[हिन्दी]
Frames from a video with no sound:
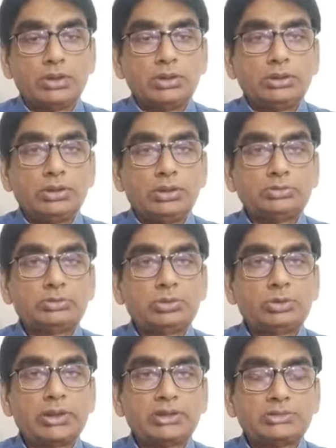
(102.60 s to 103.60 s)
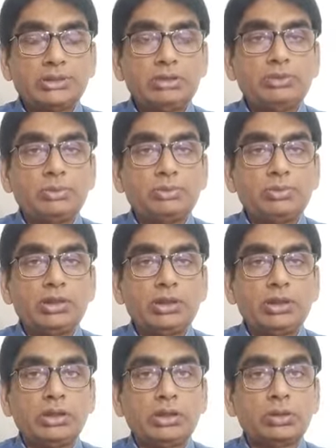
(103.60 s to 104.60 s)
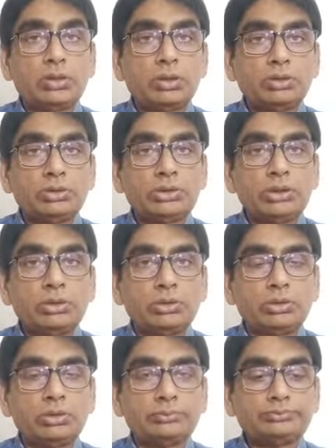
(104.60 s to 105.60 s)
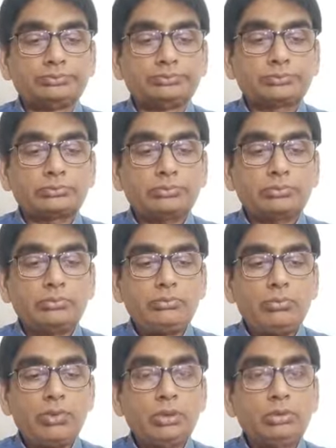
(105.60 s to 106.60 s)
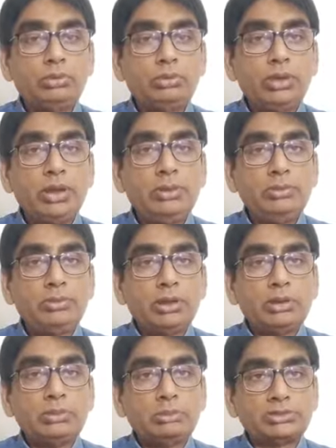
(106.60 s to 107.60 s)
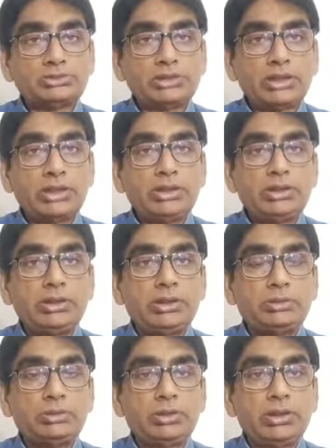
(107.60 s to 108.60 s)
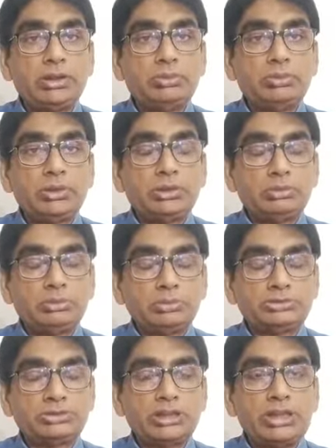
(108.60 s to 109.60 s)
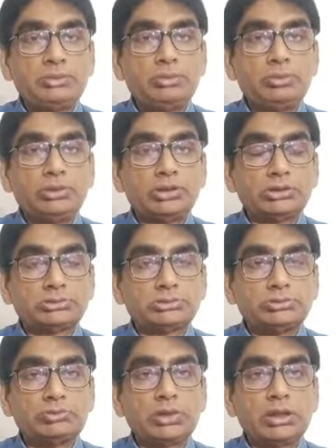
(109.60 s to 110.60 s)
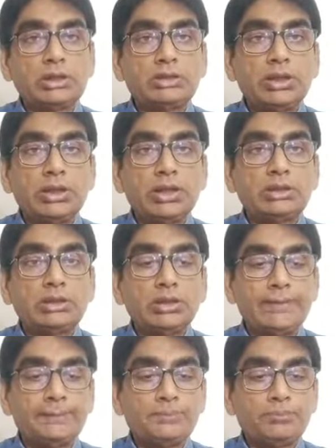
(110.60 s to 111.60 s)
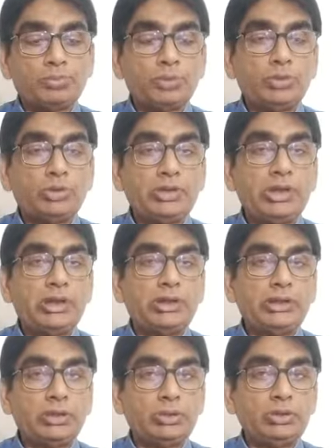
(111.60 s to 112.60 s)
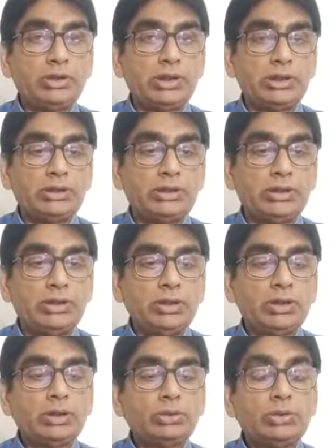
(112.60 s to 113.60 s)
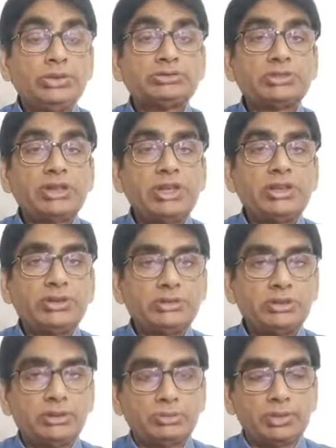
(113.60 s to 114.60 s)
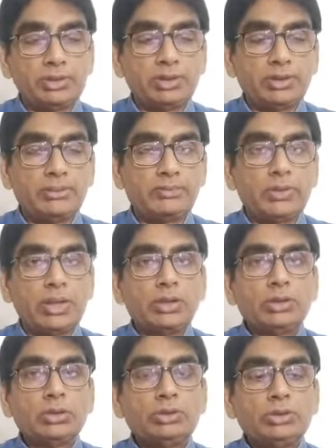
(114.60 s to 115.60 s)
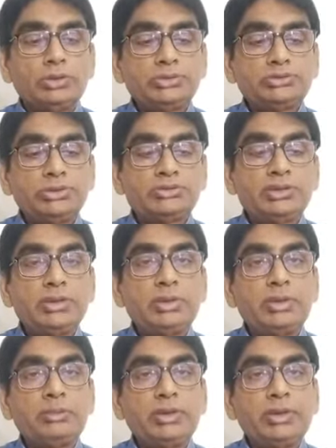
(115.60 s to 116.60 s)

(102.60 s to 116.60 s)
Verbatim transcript: इसको कैसे डेवलप किया गया कौन थे लोग उनके मसालक या उनके मजाहब उनके तस्वुरात क्या थे उनकी आइडियालॉजी क्या थी तो ये सारी चीज़ें हम कर रहे हैं तो इस सिलसिले में हमने